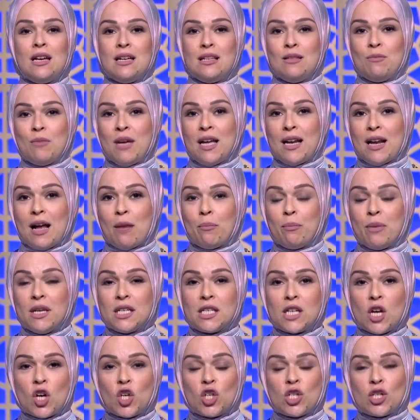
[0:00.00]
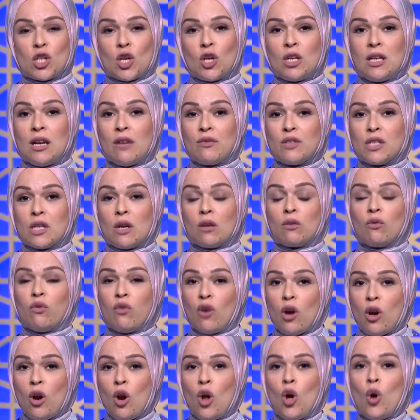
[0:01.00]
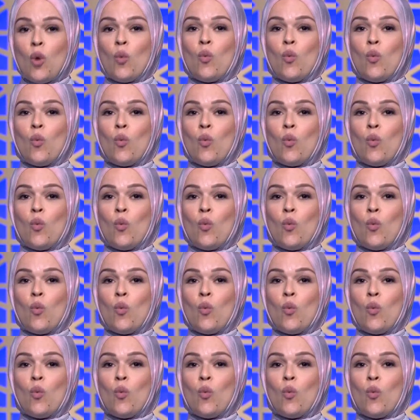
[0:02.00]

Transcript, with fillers: ايمان عباس اخصائي نفسي اطفال